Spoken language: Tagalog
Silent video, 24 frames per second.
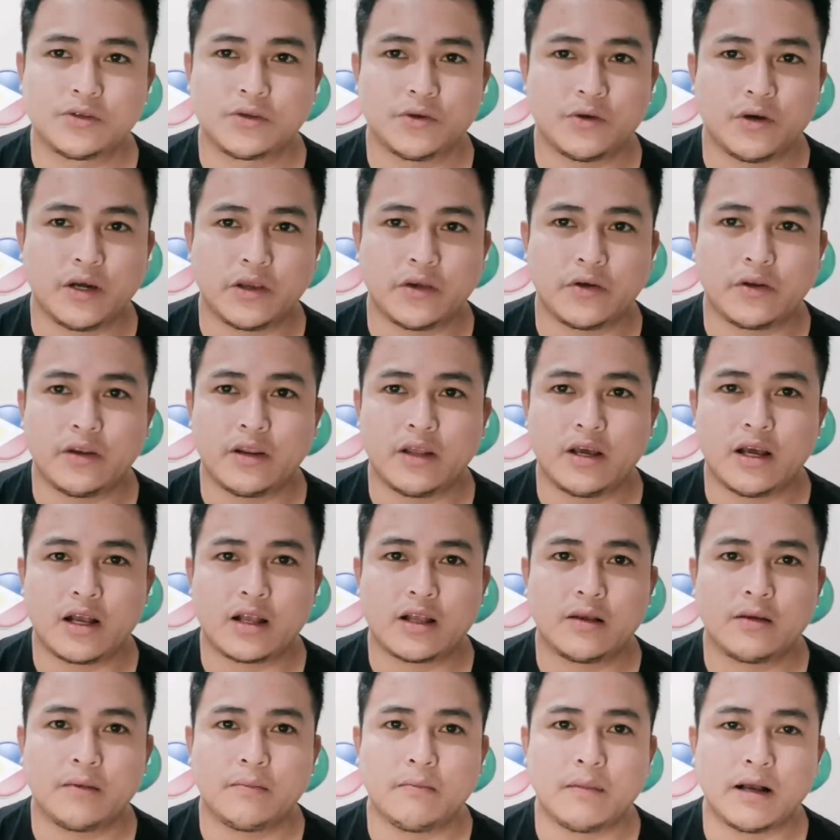So ayun
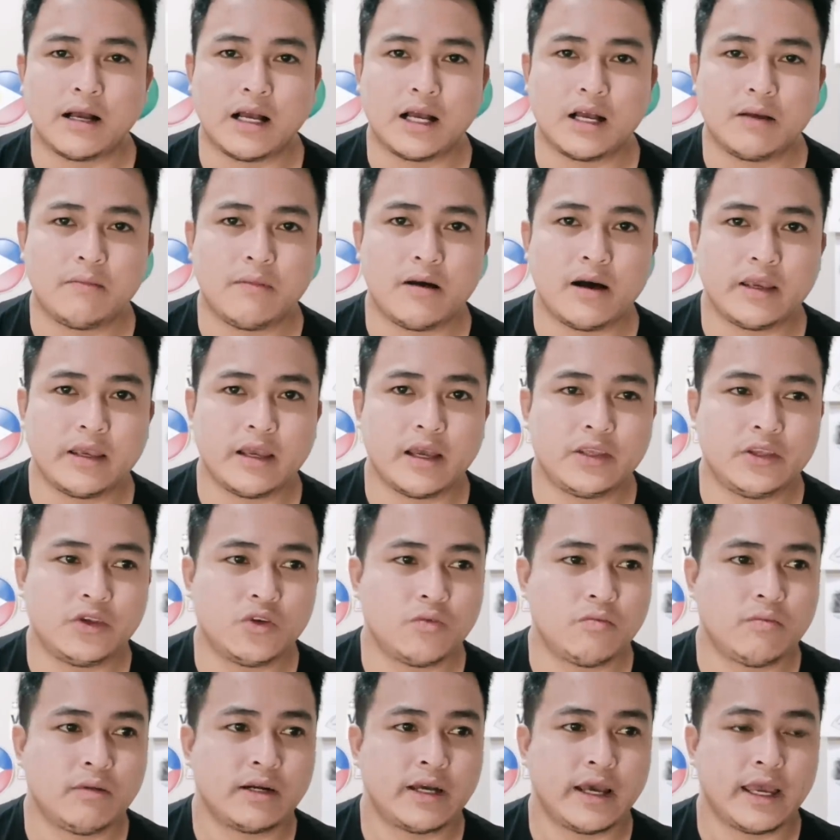na mga kabayan
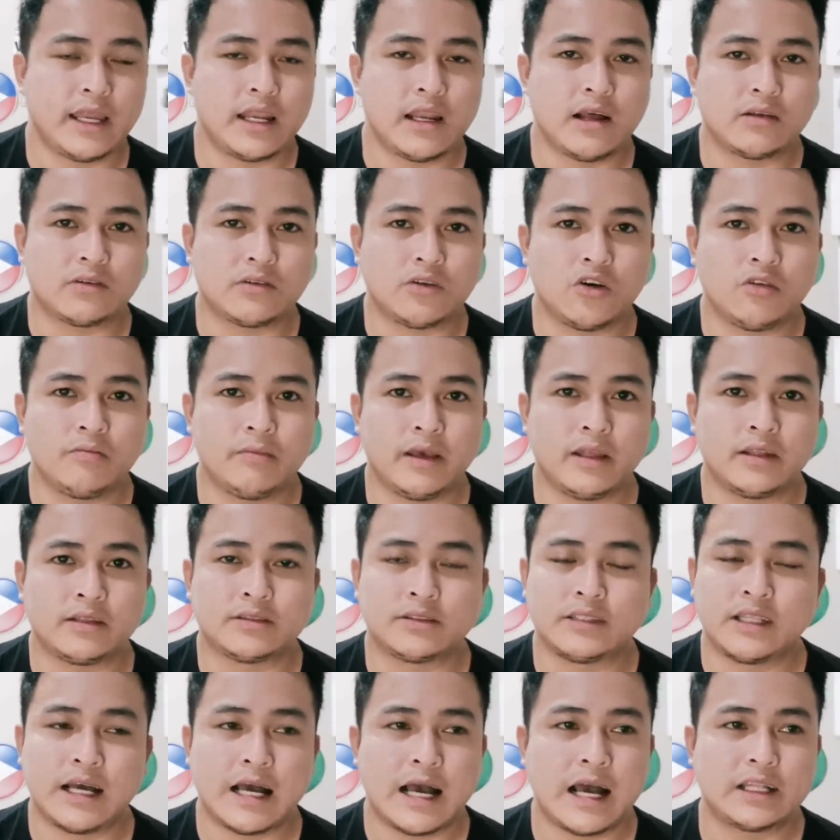yung mga ilang comment
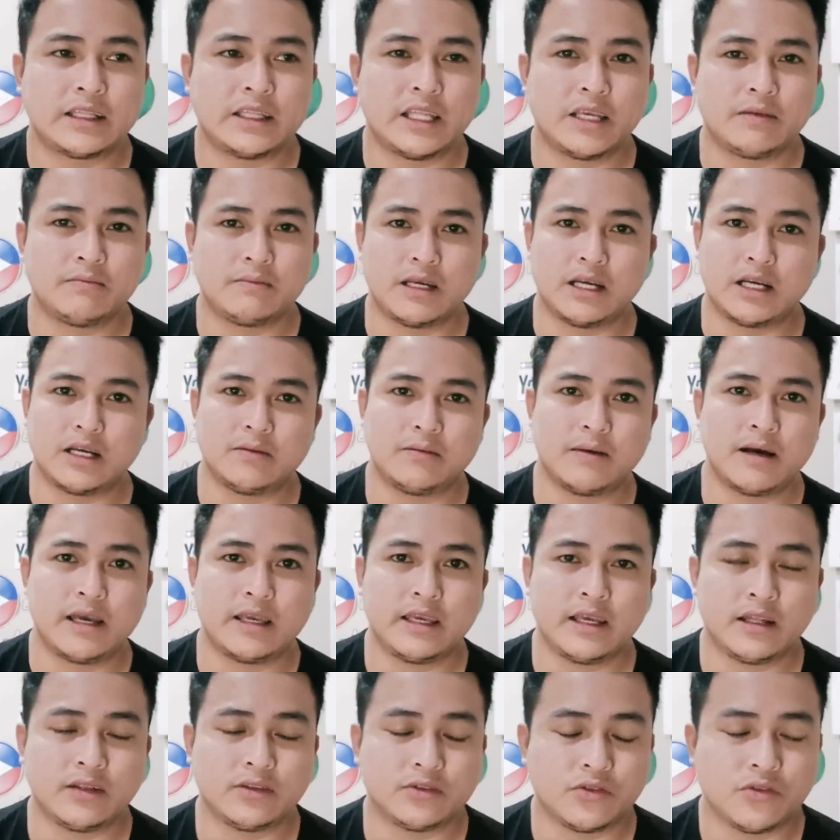ng ating mga
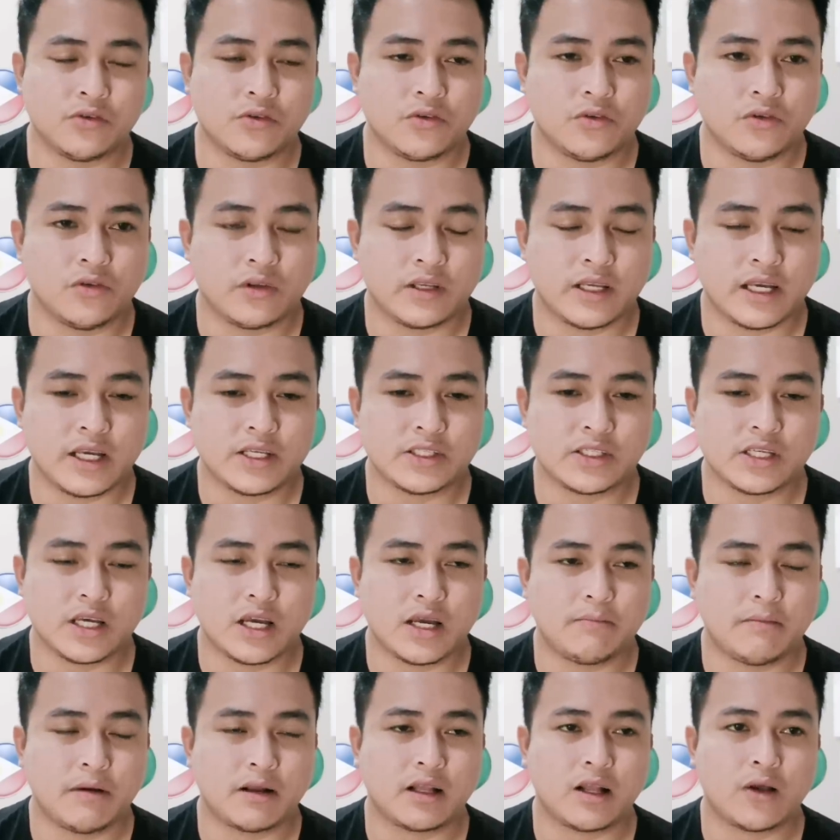kabayan tungkol nga
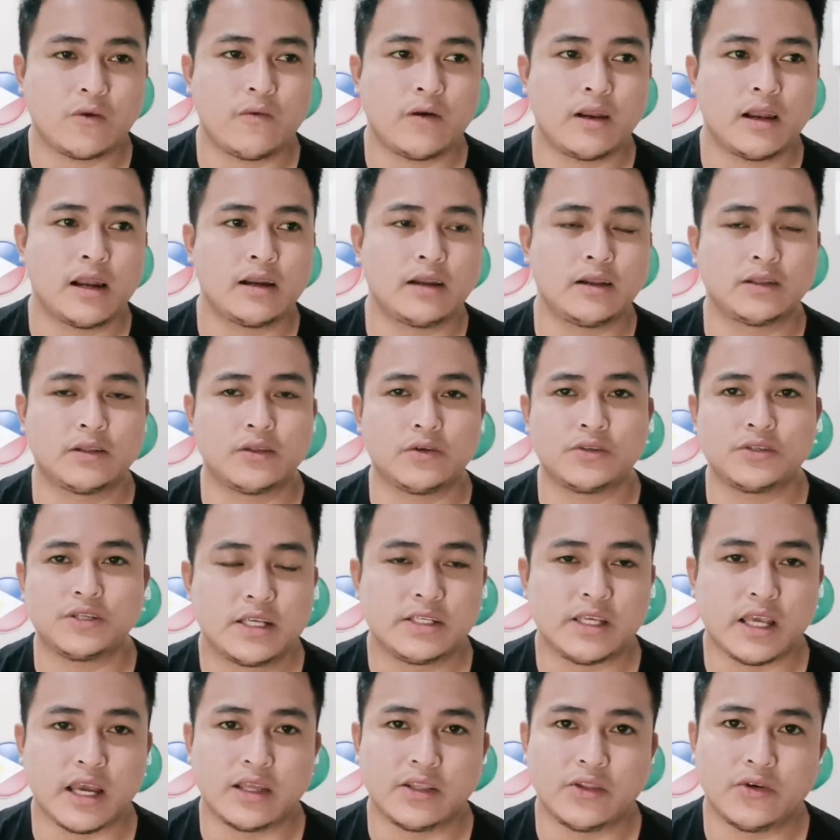sa pagkawala nitong
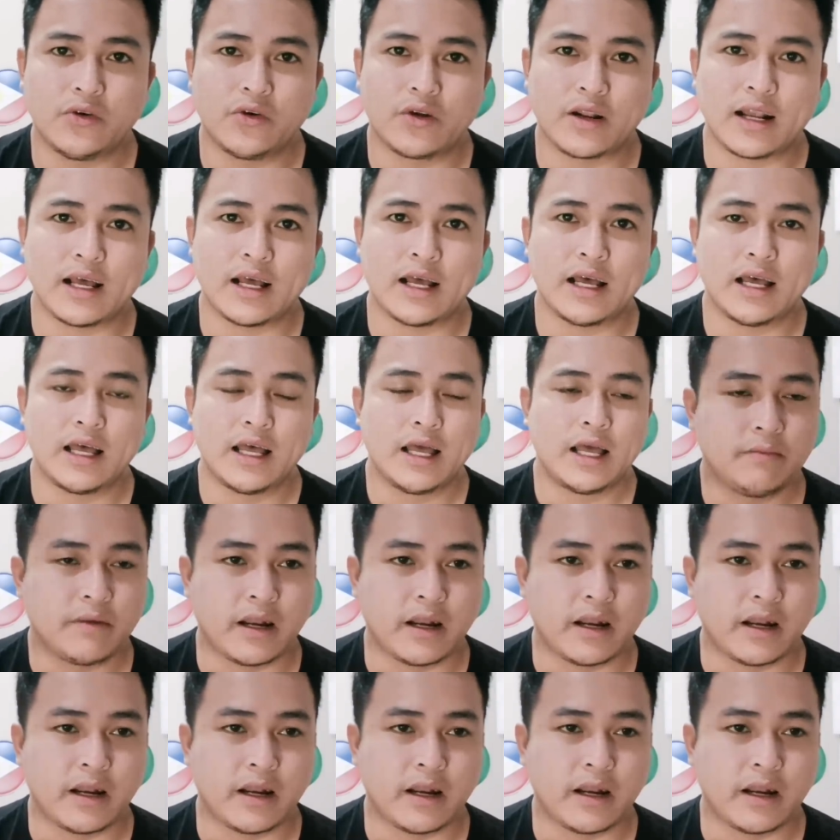si Adora.